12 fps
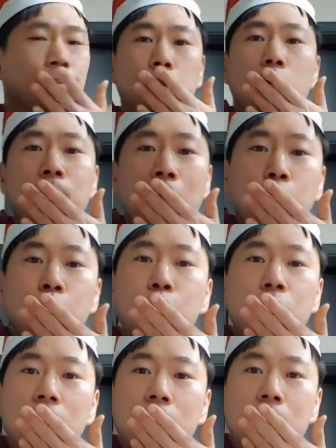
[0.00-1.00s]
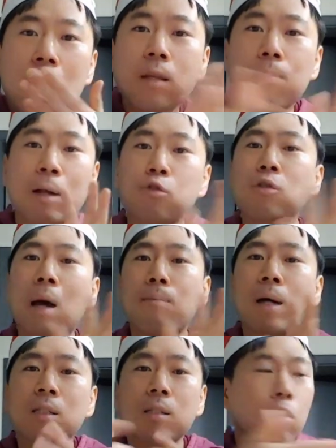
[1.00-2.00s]
여기 맥주도 있는데 그냥 맥주는 안
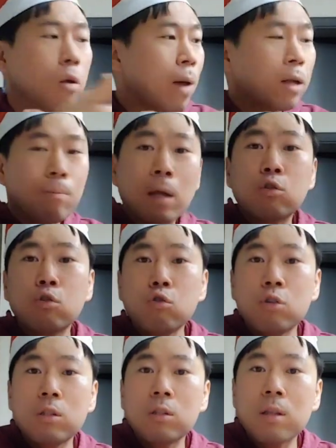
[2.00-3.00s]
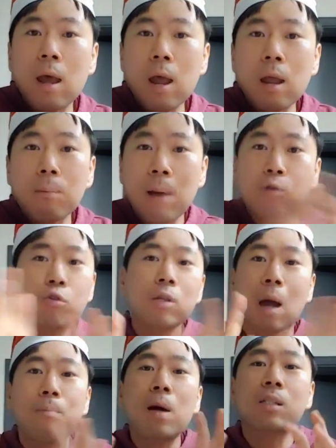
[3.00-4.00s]
마실게. 여기 맥, 맥주도 있는데 맥주
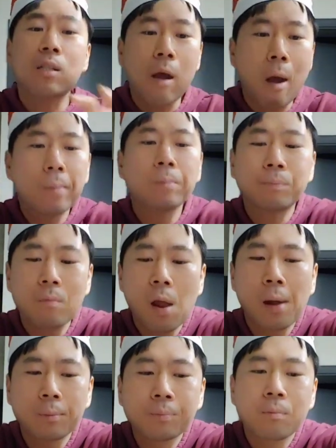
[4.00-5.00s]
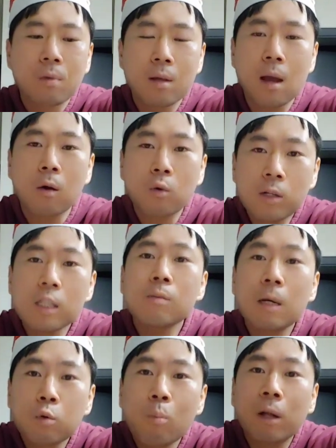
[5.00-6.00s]
그냥 안 마실게. 그냥
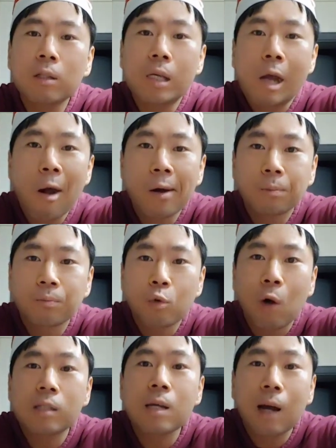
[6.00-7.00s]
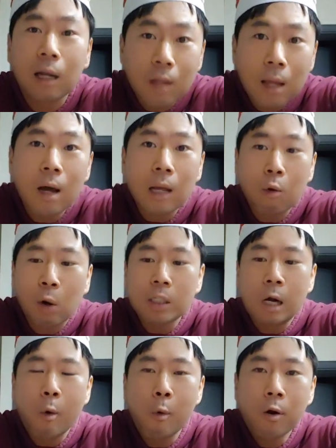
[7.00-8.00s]
크리스마스 홈파티. 과자. 간단하게
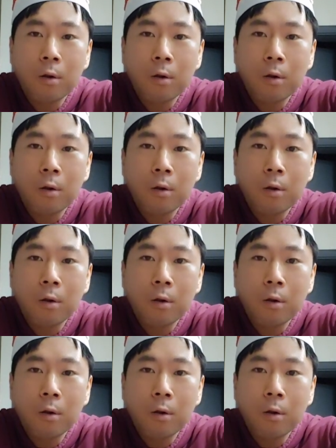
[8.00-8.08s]
과자로.